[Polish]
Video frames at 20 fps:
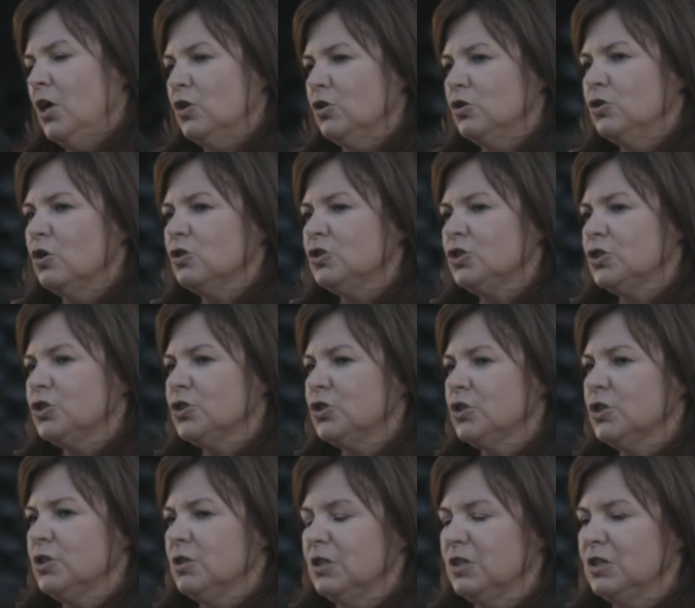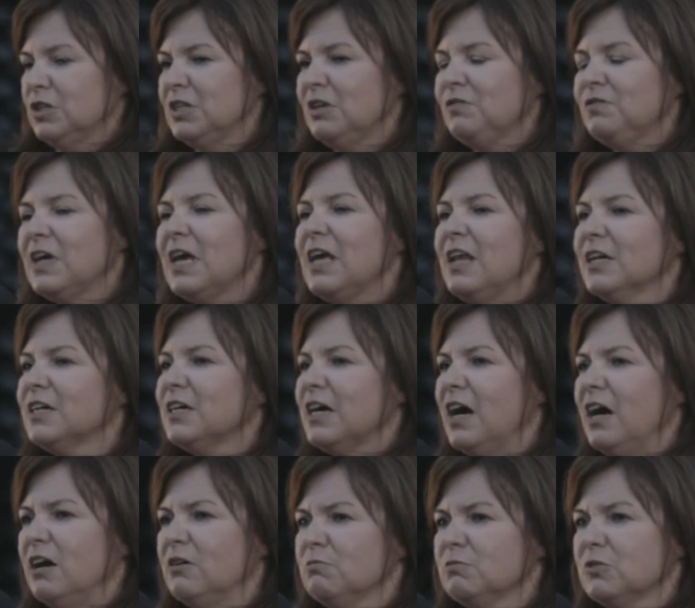dość
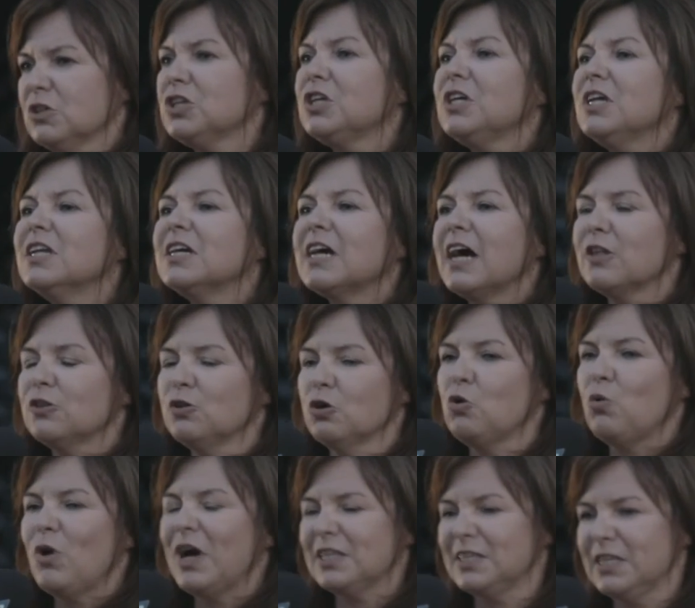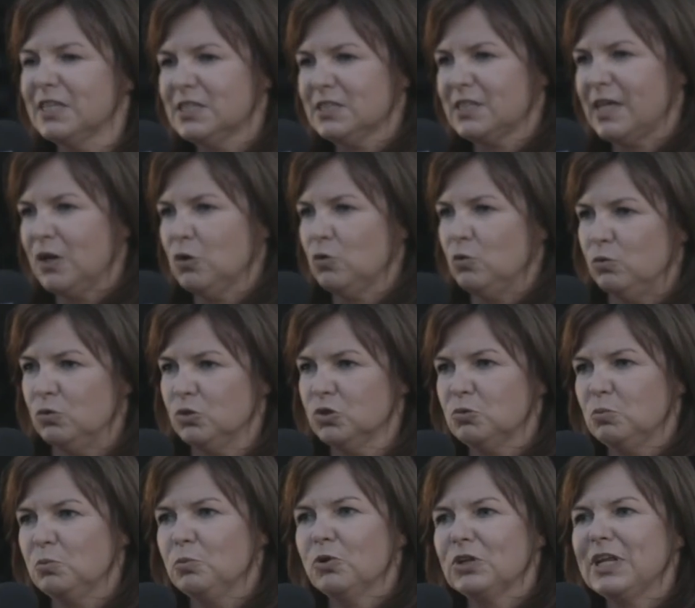niewielka, kilka dokładnie
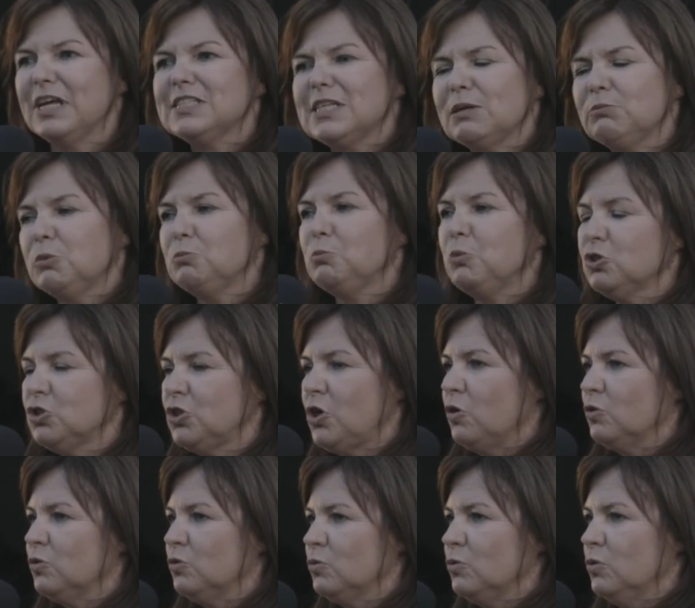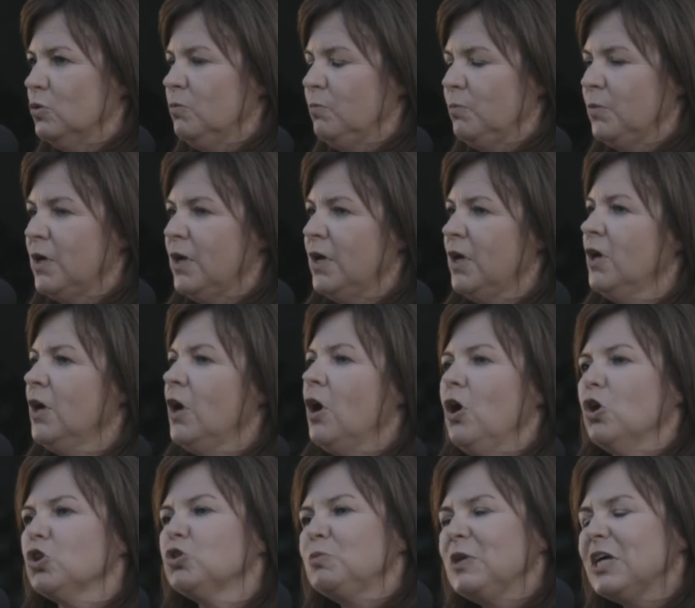sekund, bo na samym początku
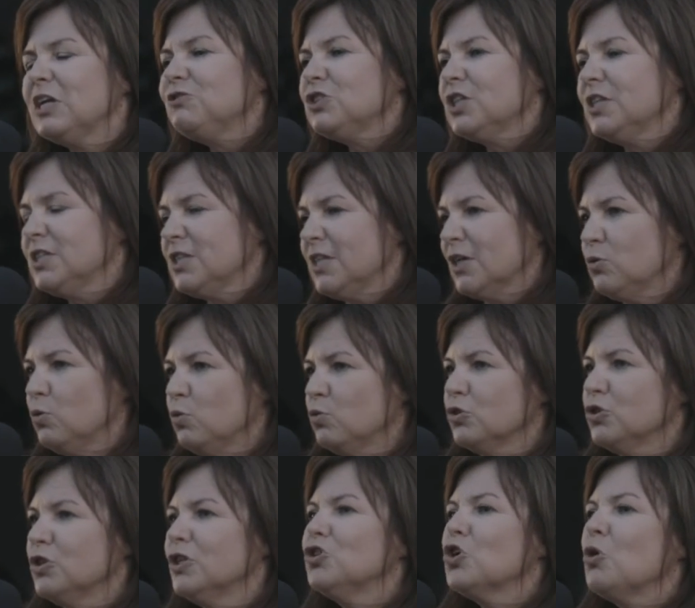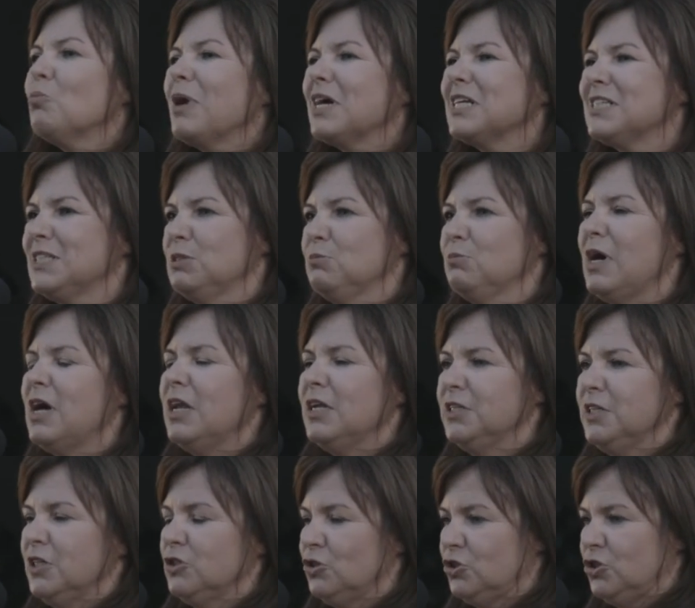od pierwszej sekundy do
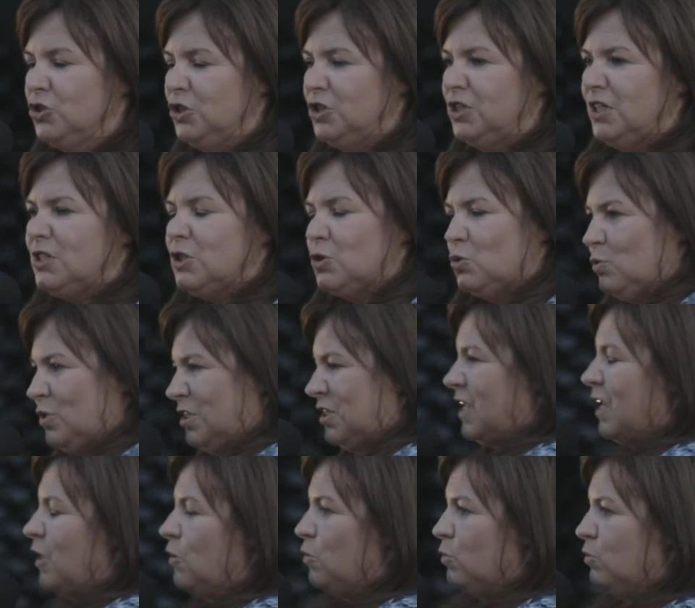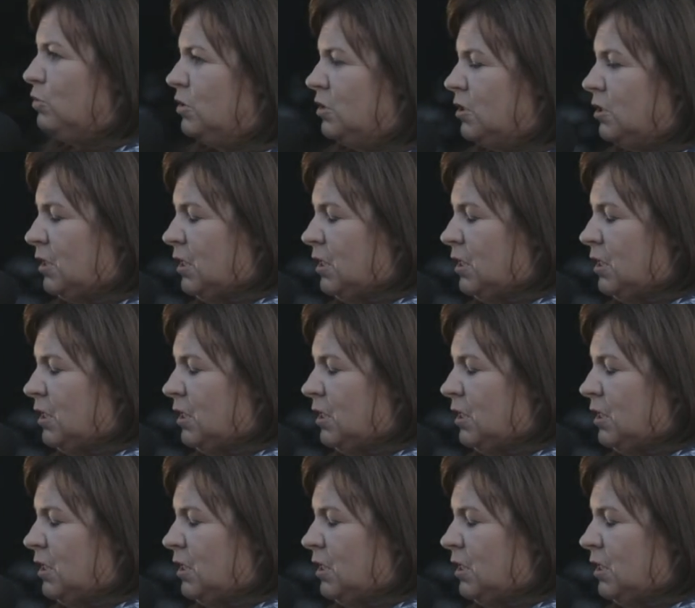maksymalnie 30 sekund